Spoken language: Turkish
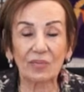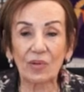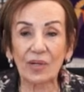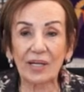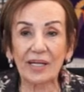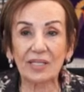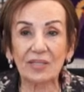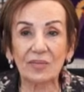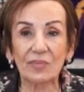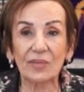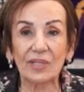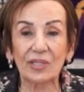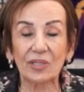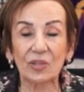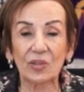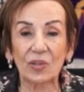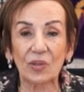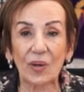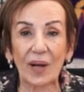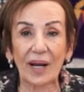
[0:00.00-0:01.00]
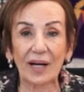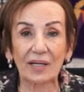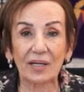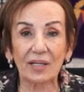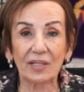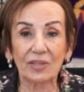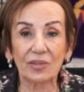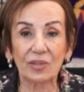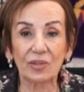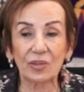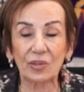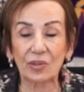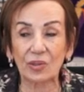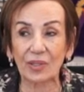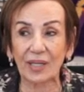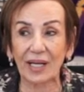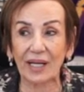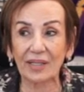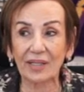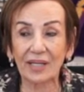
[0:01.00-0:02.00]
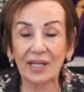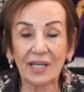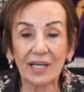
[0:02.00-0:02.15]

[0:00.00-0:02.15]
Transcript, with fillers: Bu eğitimleri görer, e, görürken